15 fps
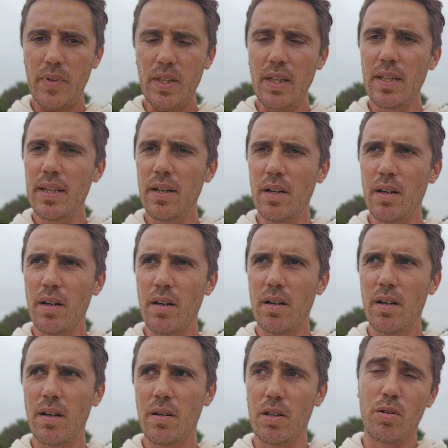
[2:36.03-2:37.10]
Et,
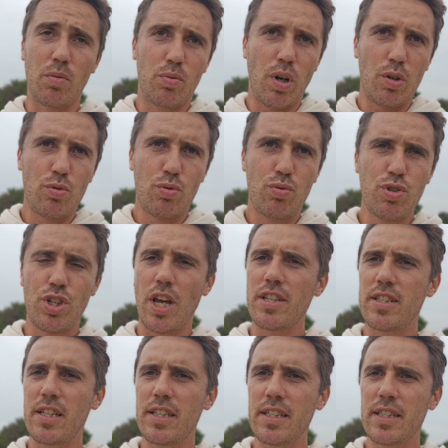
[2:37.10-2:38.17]
euh, et, là, du coup, j'ai
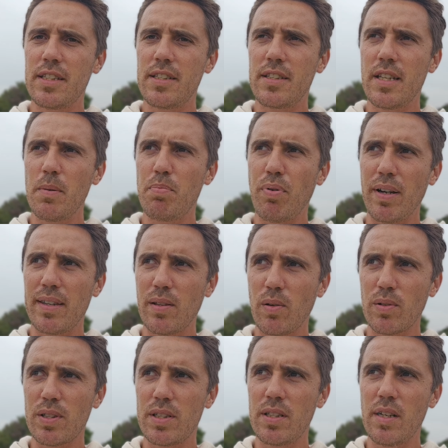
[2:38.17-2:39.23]
assez de liquidité pour être
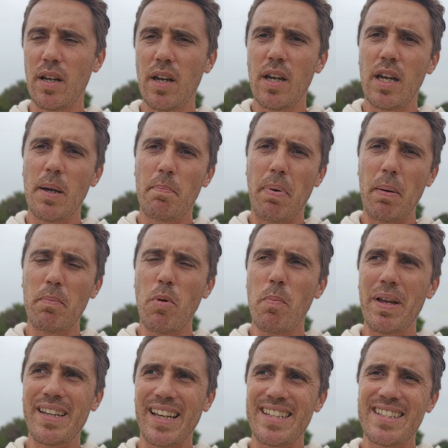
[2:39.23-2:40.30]
tranquille et pas me
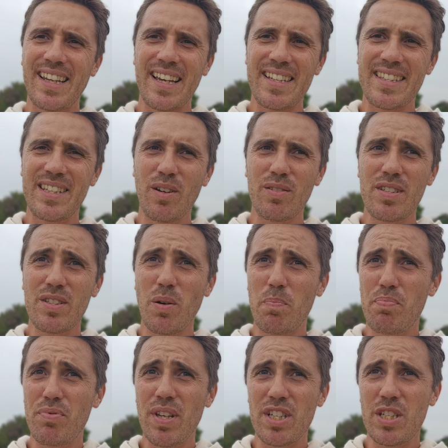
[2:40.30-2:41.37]
mettre à stresser en disant
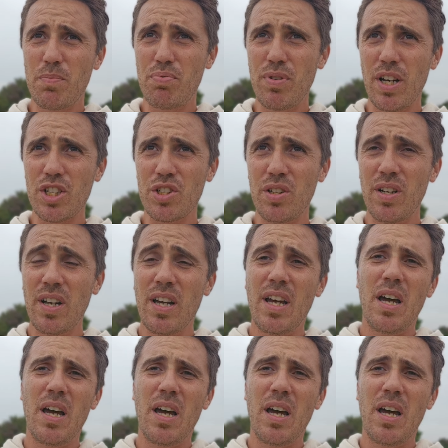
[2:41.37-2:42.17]
putain, j'ai plus d'argent.